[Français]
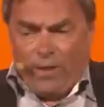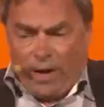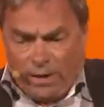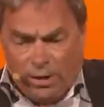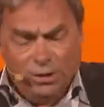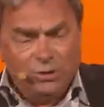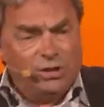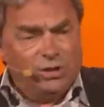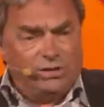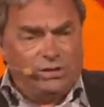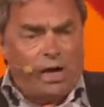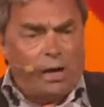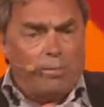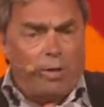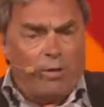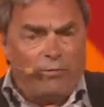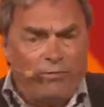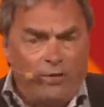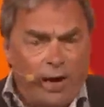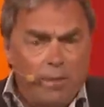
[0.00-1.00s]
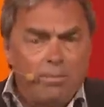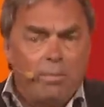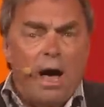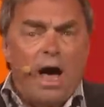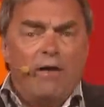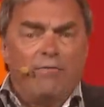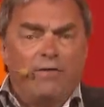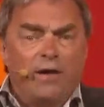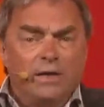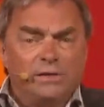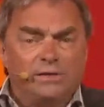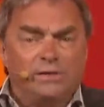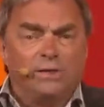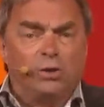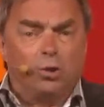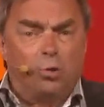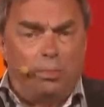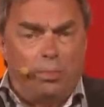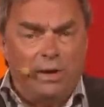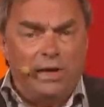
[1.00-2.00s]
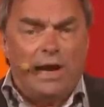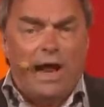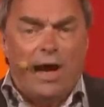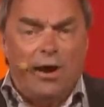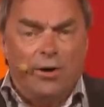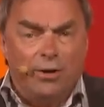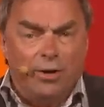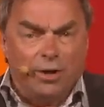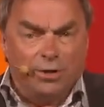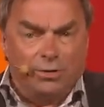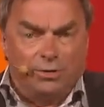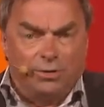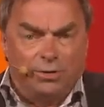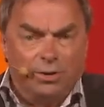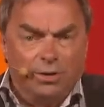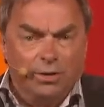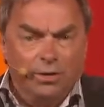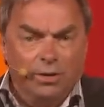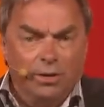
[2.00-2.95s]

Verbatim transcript: Fait que là, j'ai dit à ma femme, avant d'y couper la horte,